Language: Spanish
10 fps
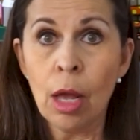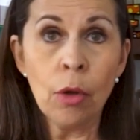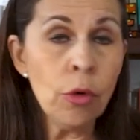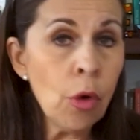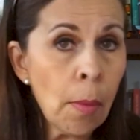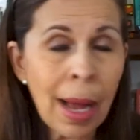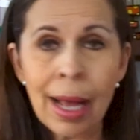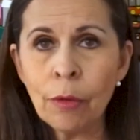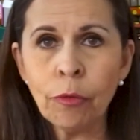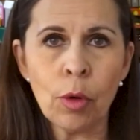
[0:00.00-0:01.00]
No
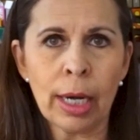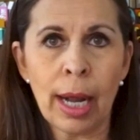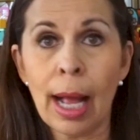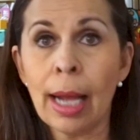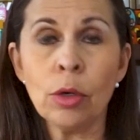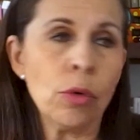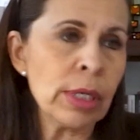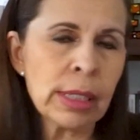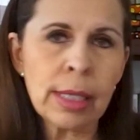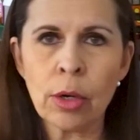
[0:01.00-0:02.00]
va al funeral,
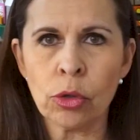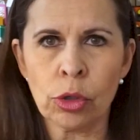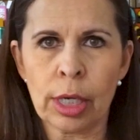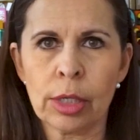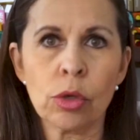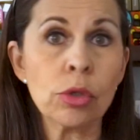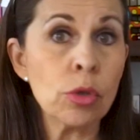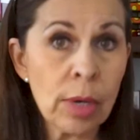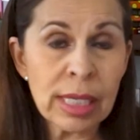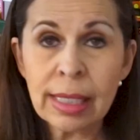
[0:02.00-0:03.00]
no está en los rezos,
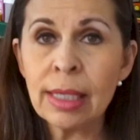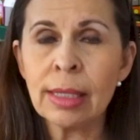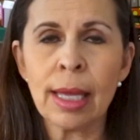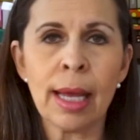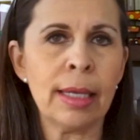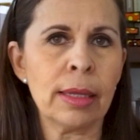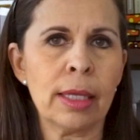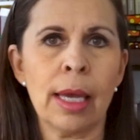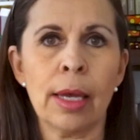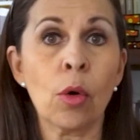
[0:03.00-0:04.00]
no asiste al
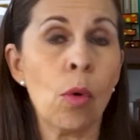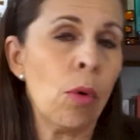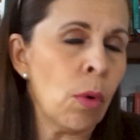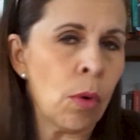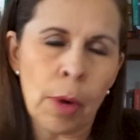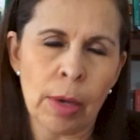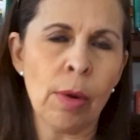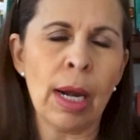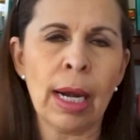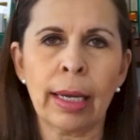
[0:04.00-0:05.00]
entierro o,
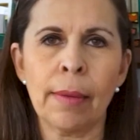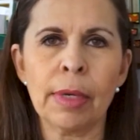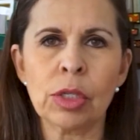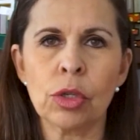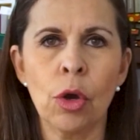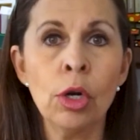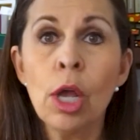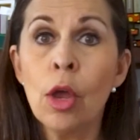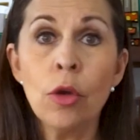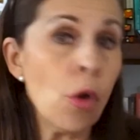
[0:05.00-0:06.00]
bueno, a la cremación,
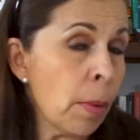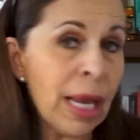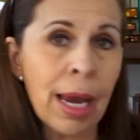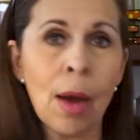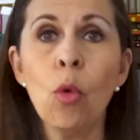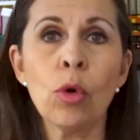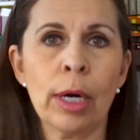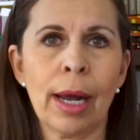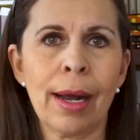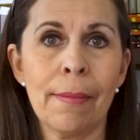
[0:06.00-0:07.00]
no ve la
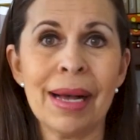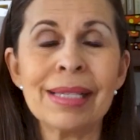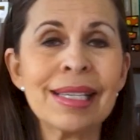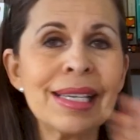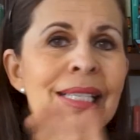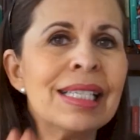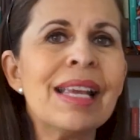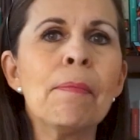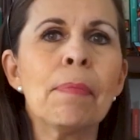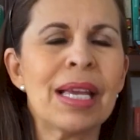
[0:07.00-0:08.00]
urna jamás y
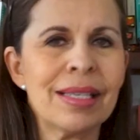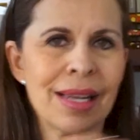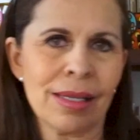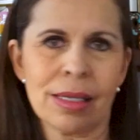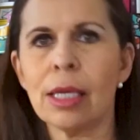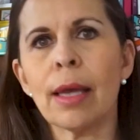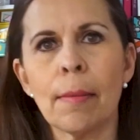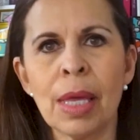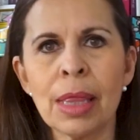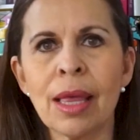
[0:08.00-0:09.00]
simple y
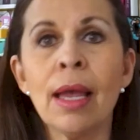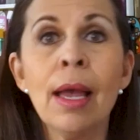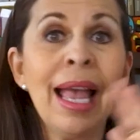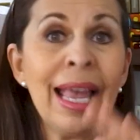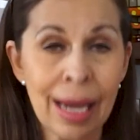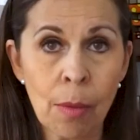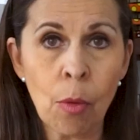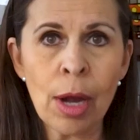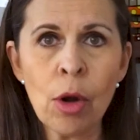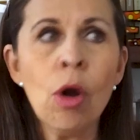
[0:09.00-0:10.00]
sencillamente el
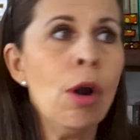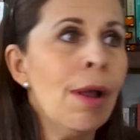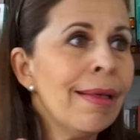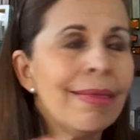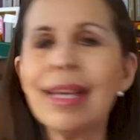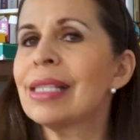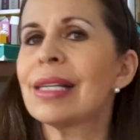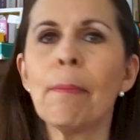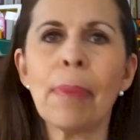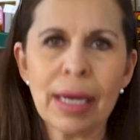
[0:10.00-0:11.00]
abuelo
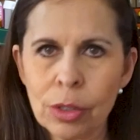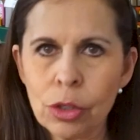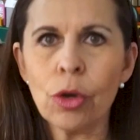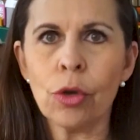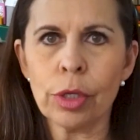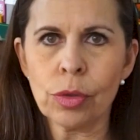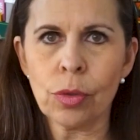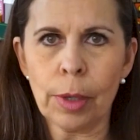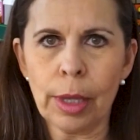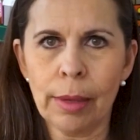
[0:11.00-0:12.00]
desapareció de
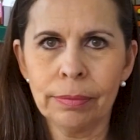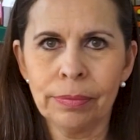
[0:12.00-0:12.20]
su vida.